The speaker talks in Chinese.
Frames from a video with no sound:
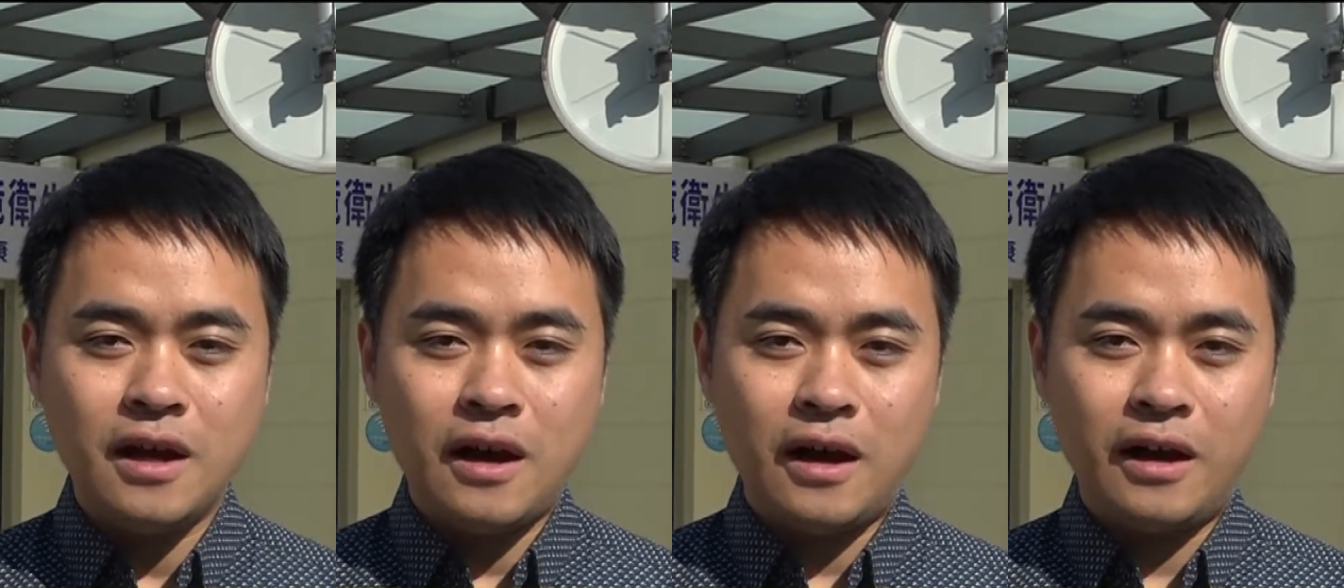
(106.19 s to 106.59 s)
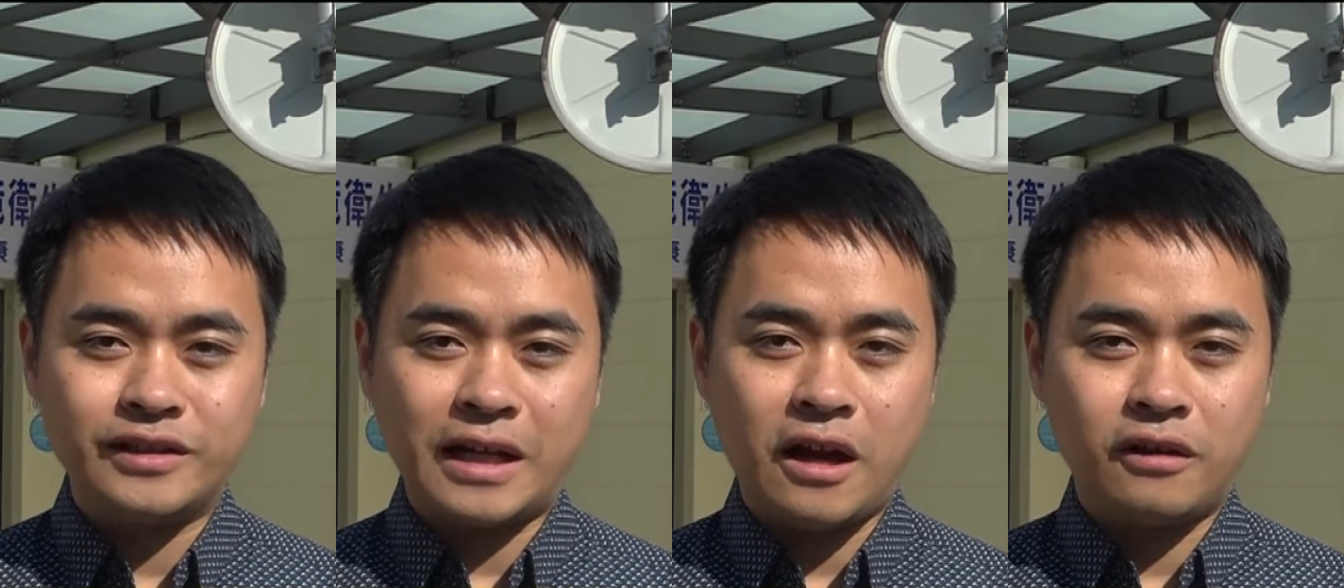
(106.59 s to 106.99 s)
呃
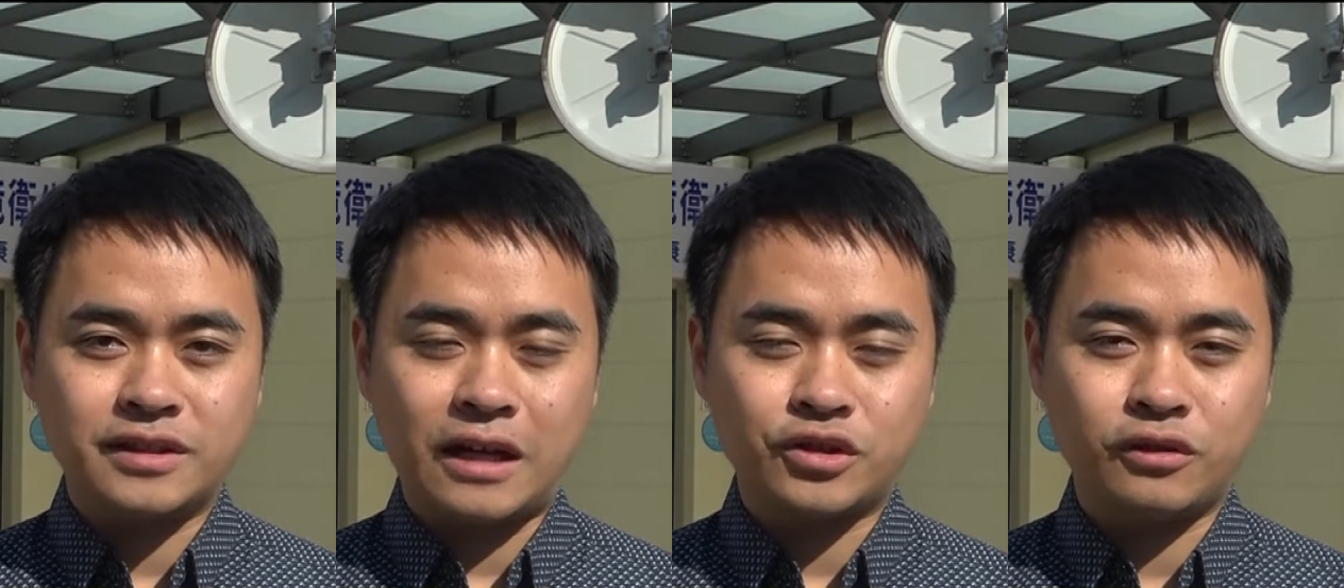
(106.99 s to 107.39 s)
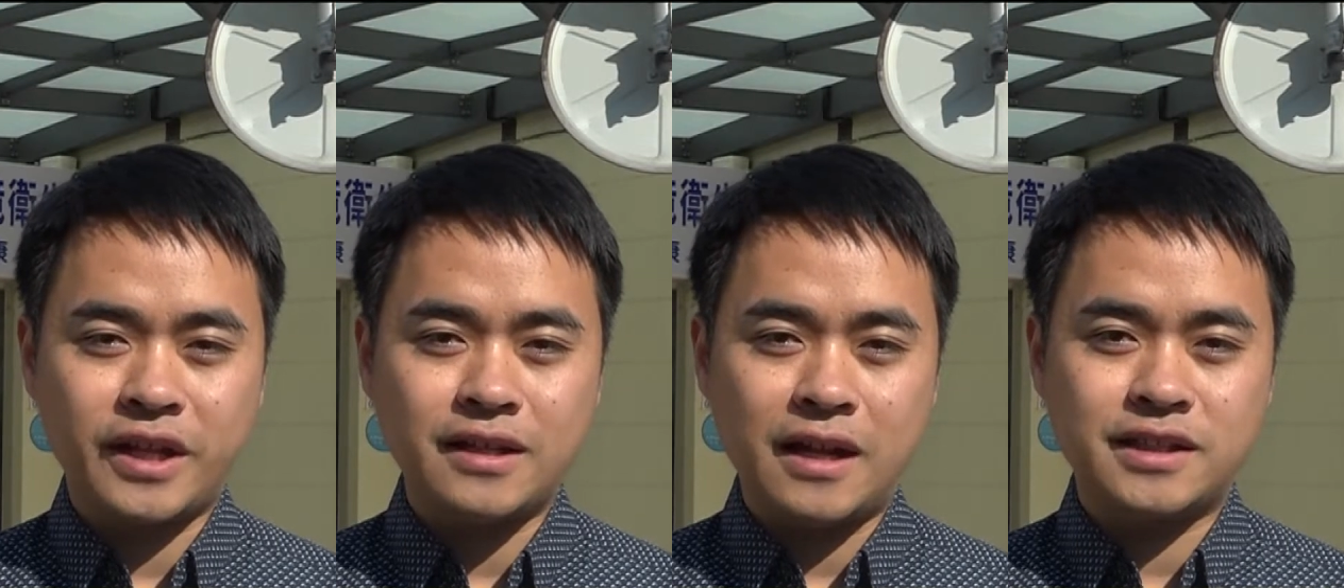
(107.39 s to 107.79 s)
想要享受
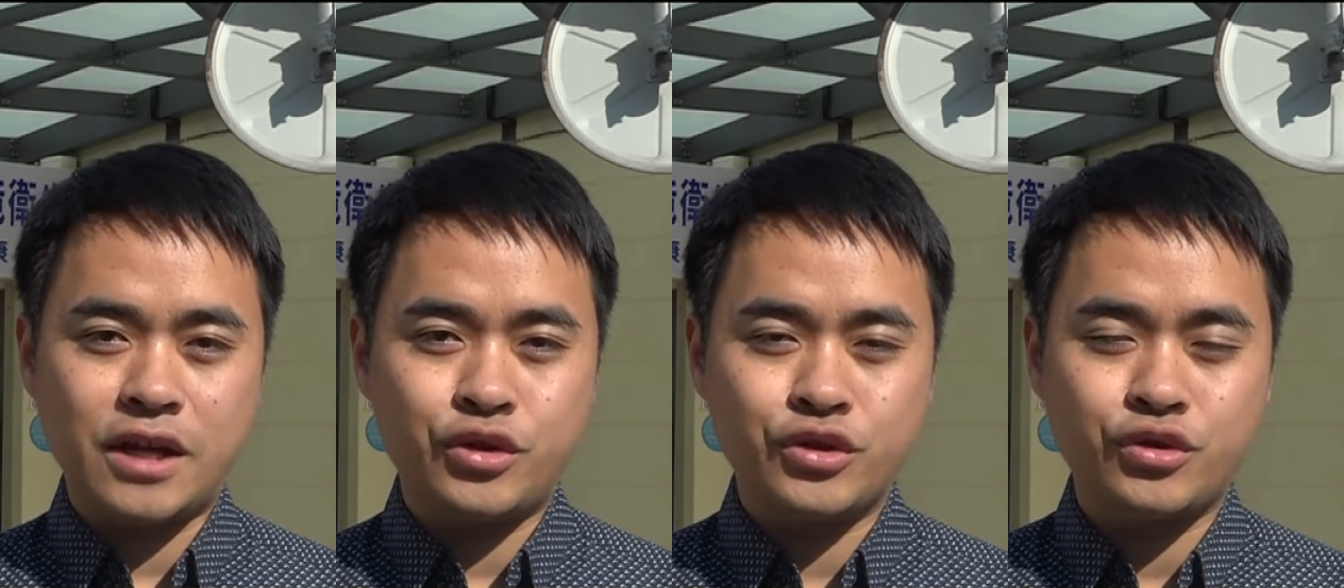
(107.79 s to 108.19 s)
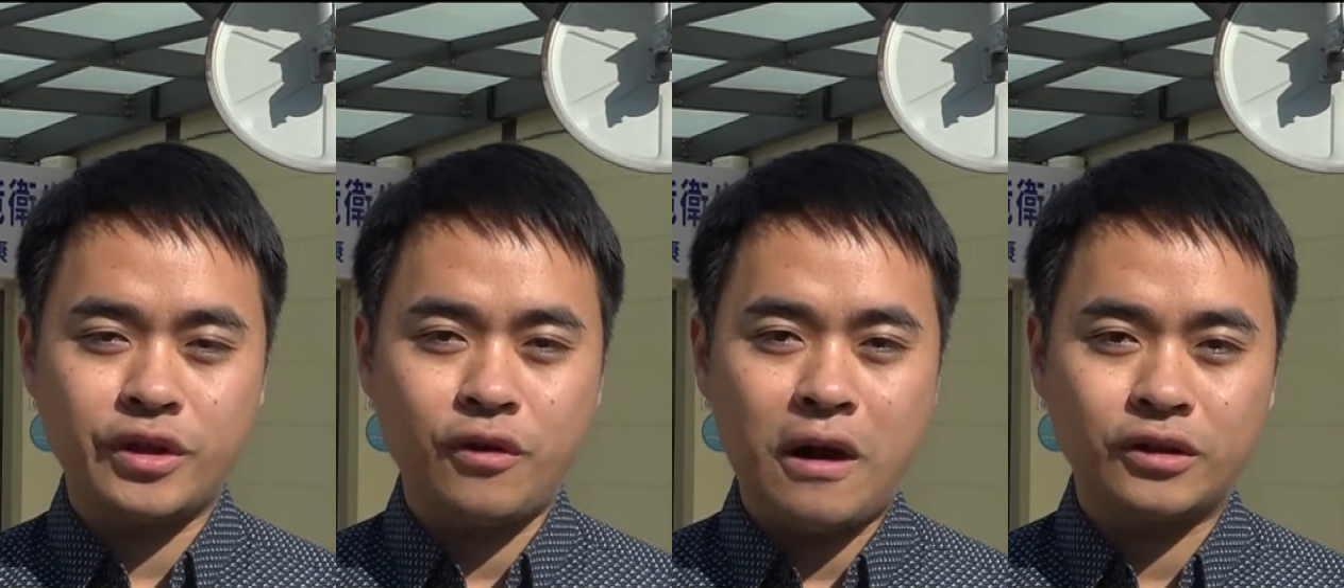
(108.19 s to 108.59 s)
天然的山泉
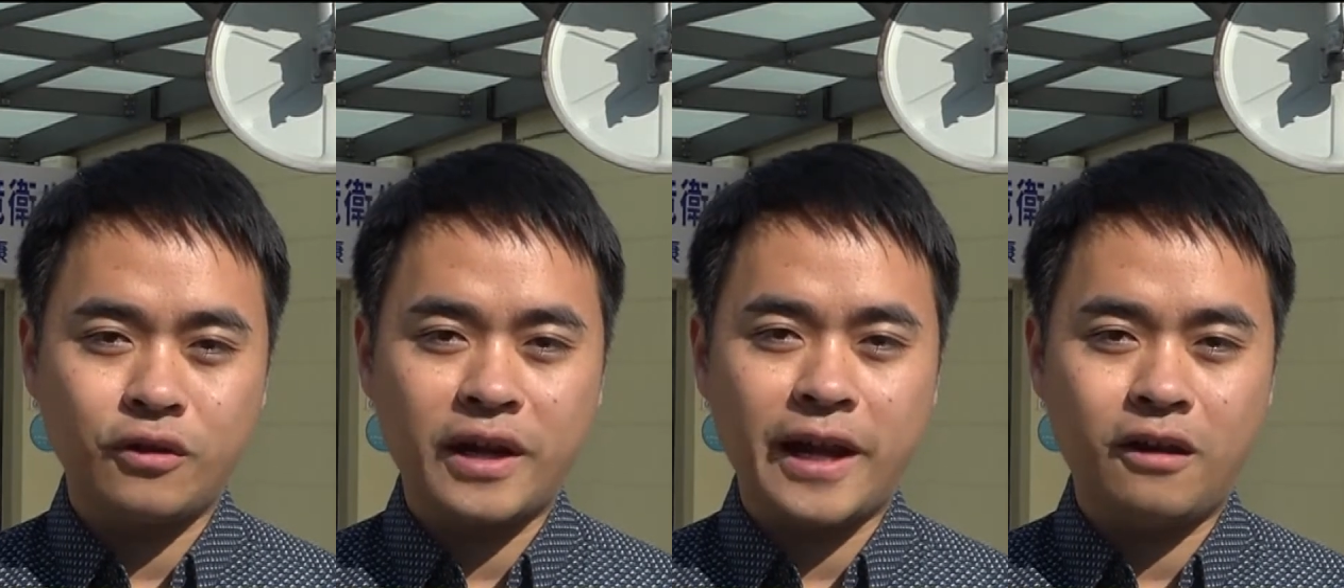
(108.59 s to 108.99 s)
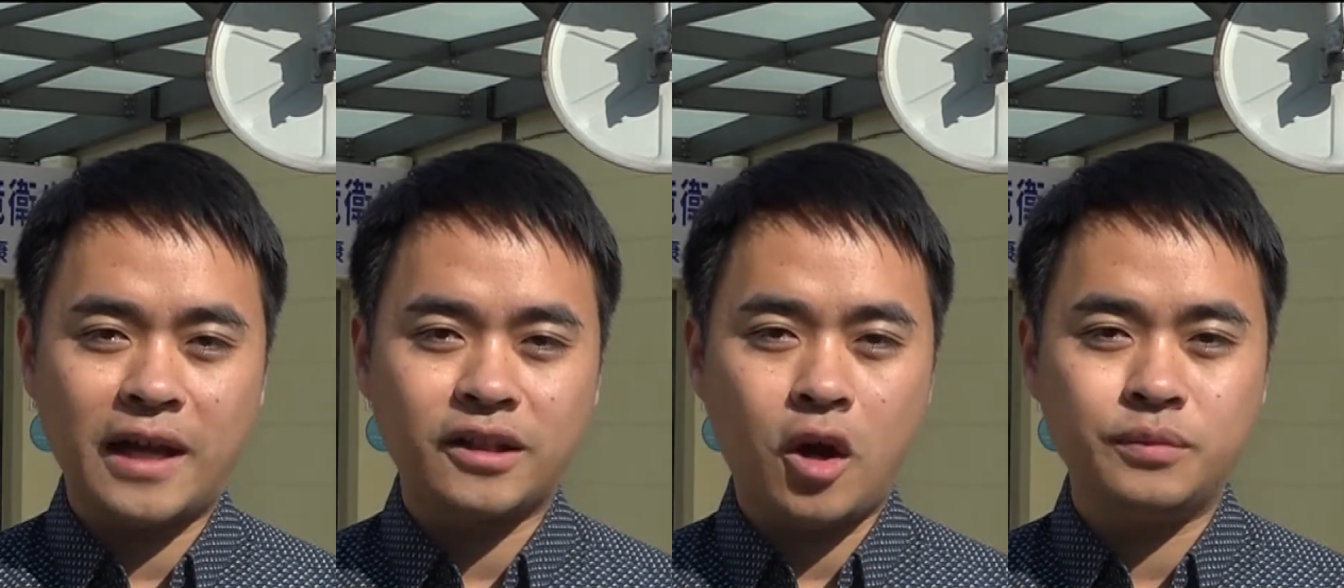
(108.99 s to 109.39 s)
水的话，都可以哦
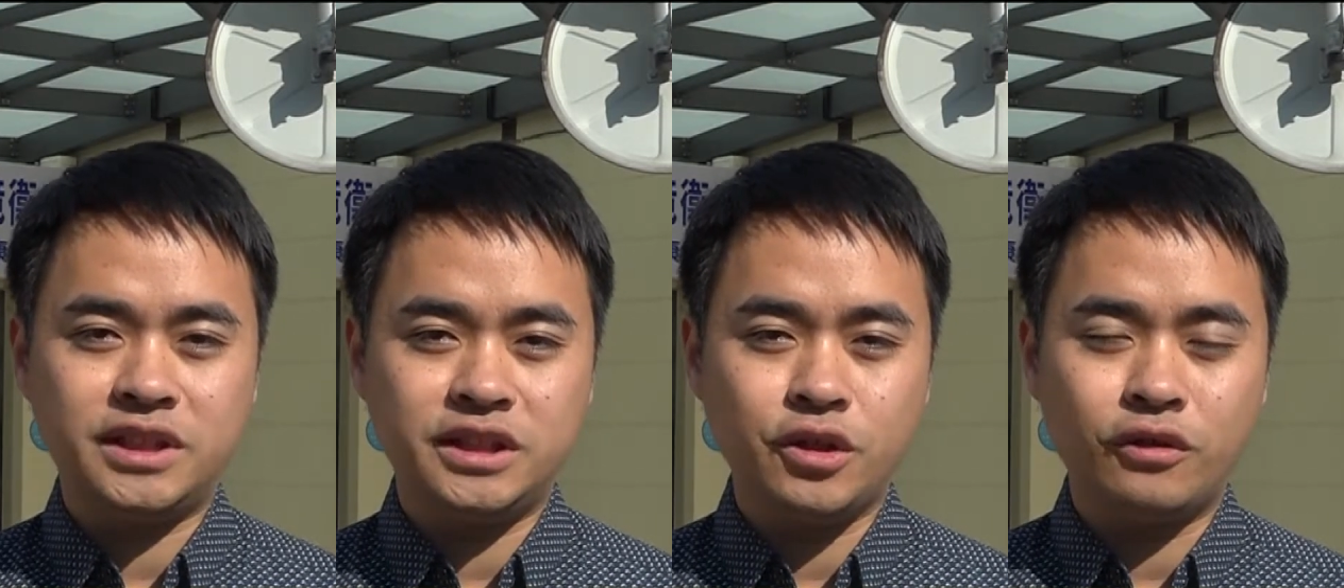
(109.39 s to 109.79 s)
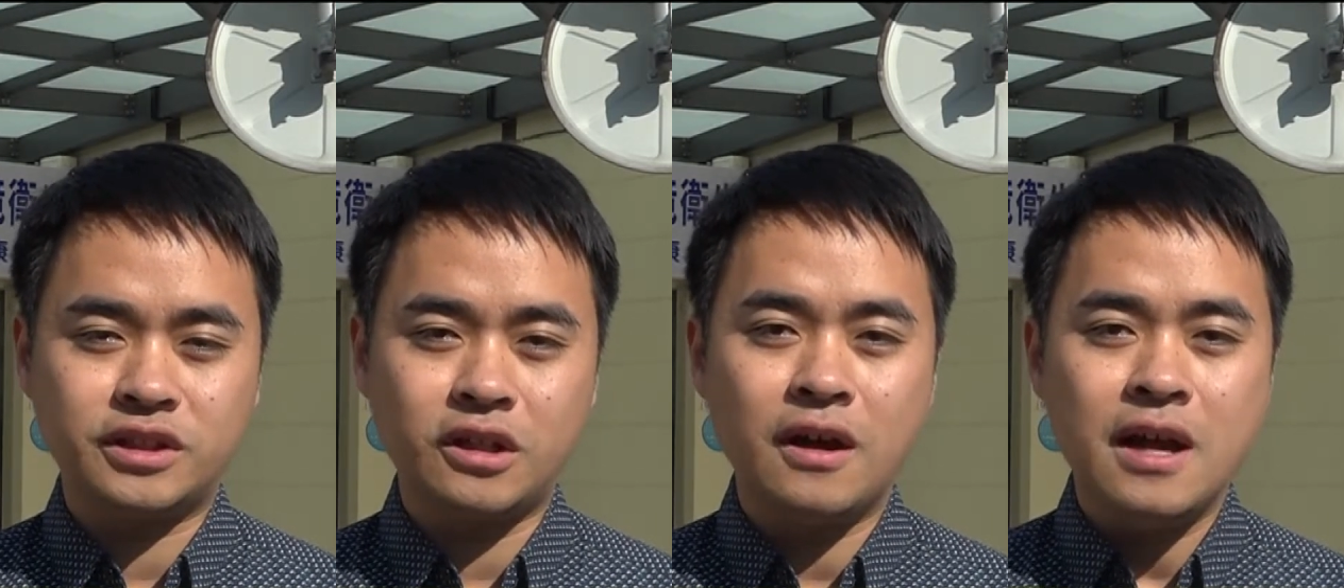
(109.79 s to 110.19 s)
来到我们积极游泳
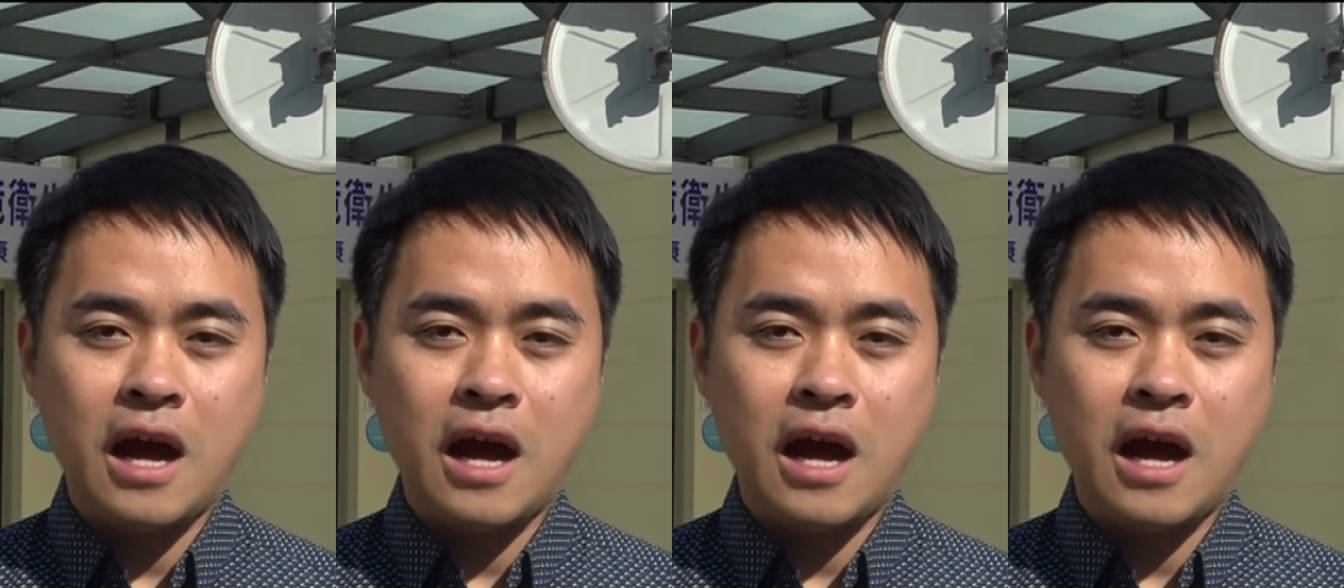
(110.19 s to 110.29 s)
池哦，